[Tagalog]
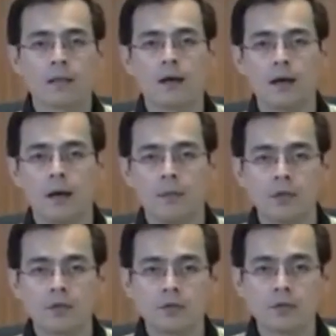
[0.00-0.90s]
ng
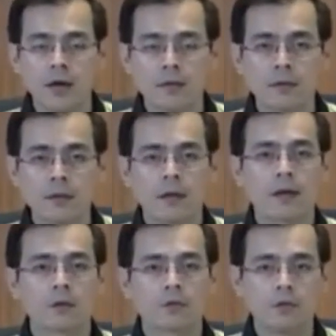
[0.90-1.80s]
aming syudad.
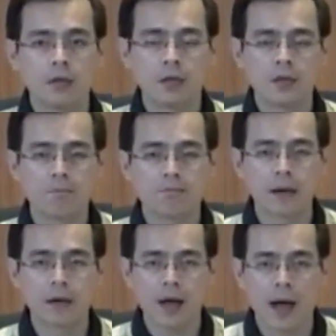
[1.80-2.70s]
Katulad ng
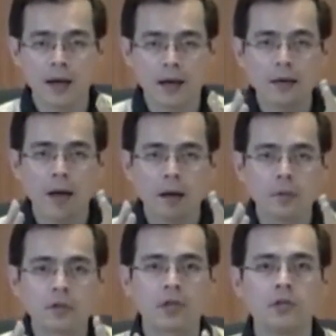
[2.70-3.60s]
paggalang namin
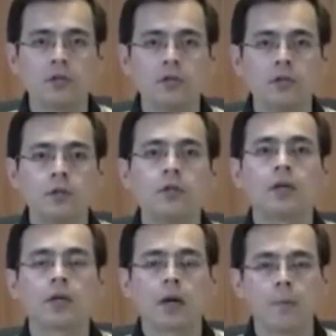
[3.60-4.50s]
sa inyo
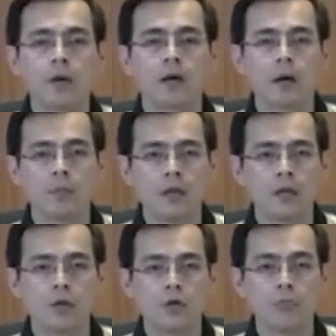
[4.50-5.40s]
kapag
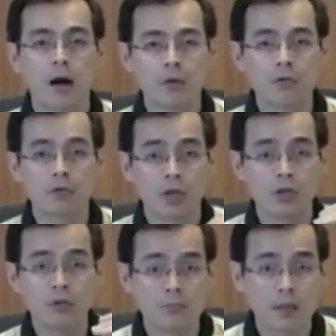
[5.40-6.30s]
kami dumako sa
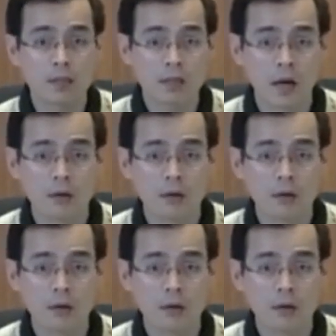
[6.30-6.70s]
inyong bansa.